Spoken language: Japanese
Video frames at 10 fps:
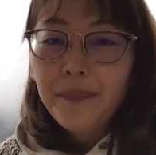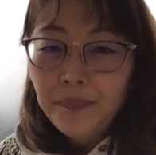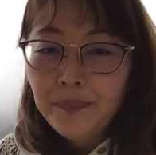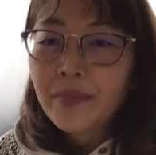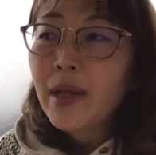う
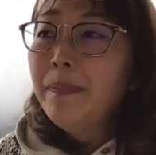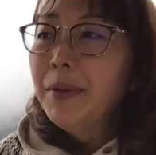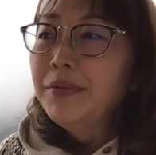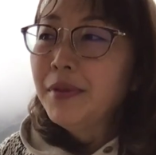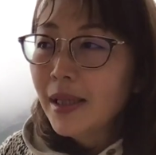ん、やっぱ
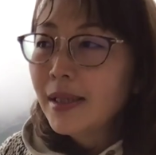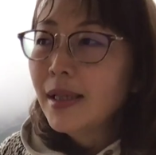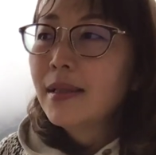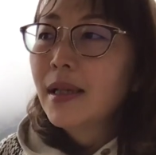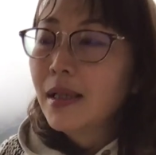不安だっ
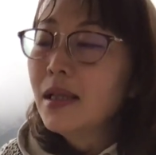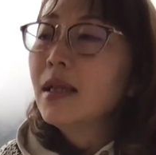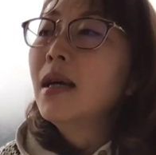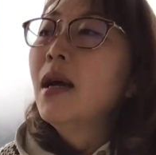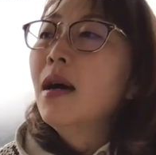た
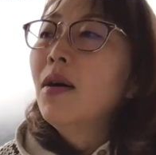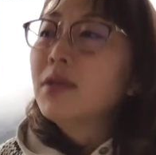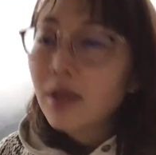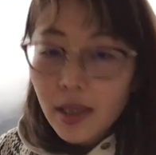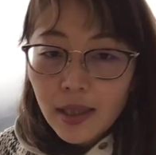り
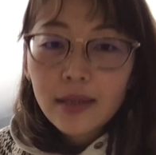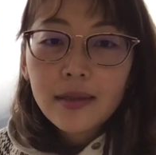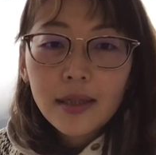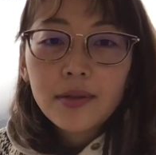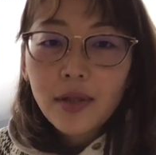恐れがあっ
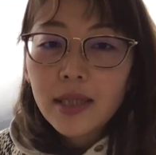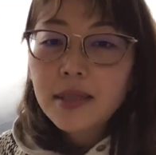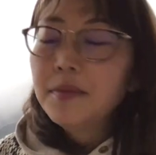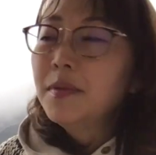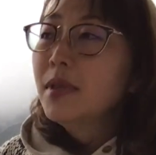たりとか
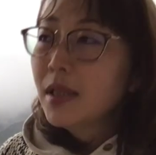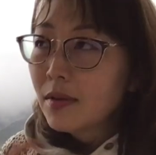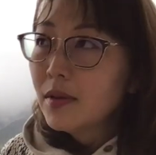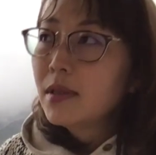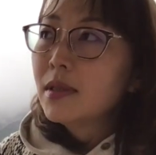自分にこ